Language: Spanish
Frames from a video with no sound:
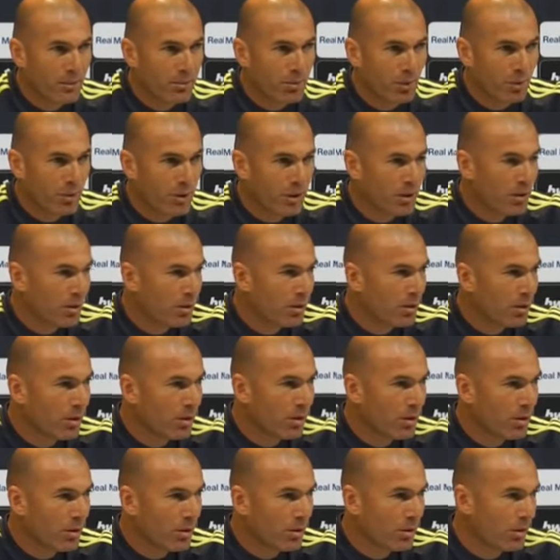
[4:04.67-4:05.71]

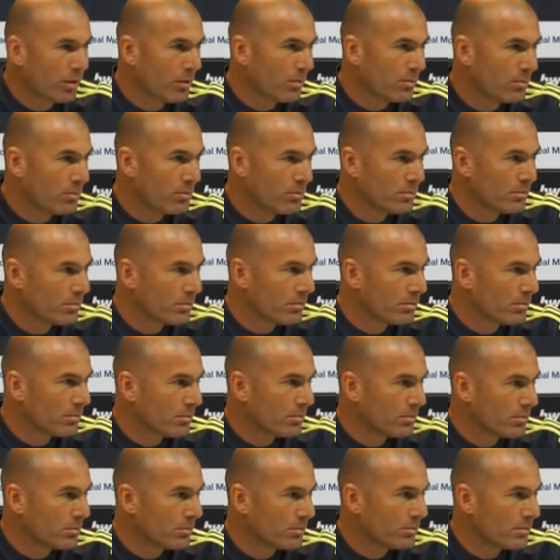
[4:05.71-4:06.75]
podido
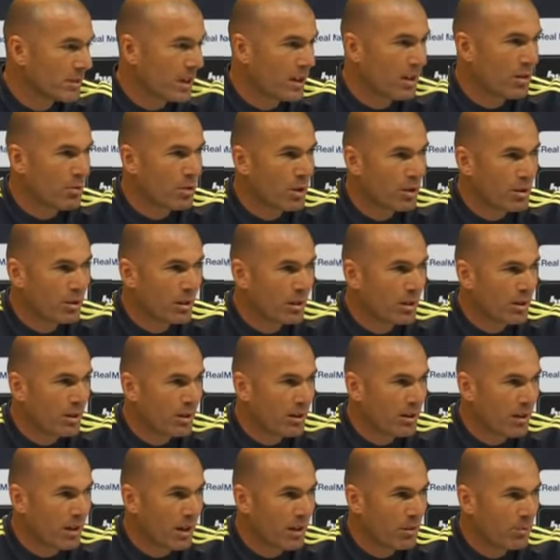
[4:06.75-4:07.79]
dar la
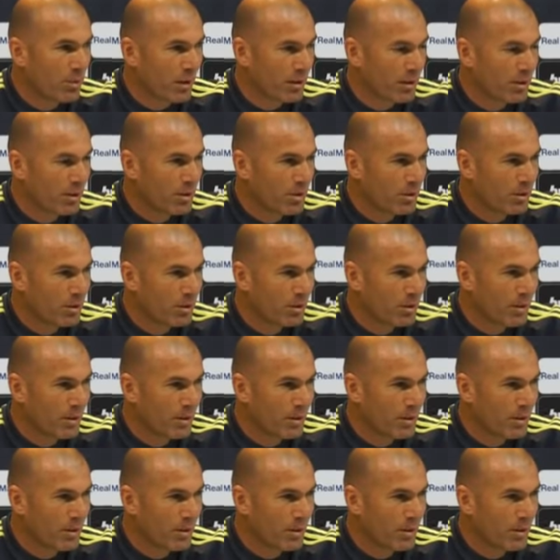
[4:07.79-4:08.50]
vuelta al partido.